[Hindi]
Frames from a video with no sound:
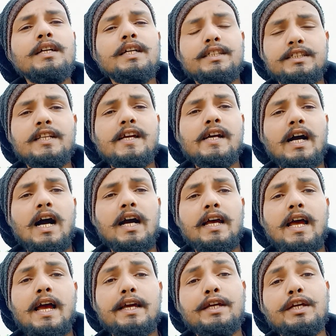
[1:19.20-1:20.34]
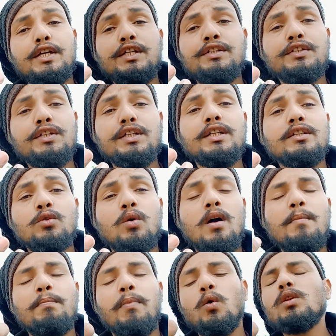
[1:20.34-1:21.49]
इसलिए कहा गया है कि इंद्रिय जो
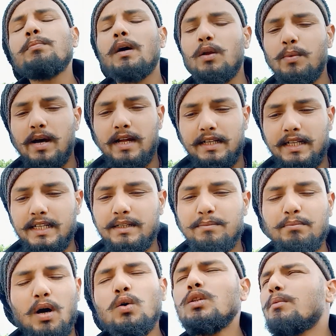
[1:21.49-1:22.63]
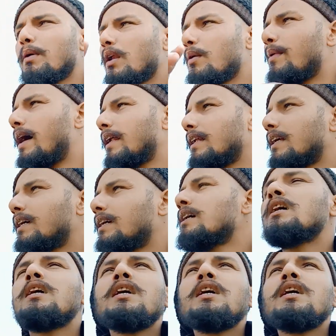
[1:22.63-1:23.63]
हैं बहुत बलवान हैं बहुत बलवान हैं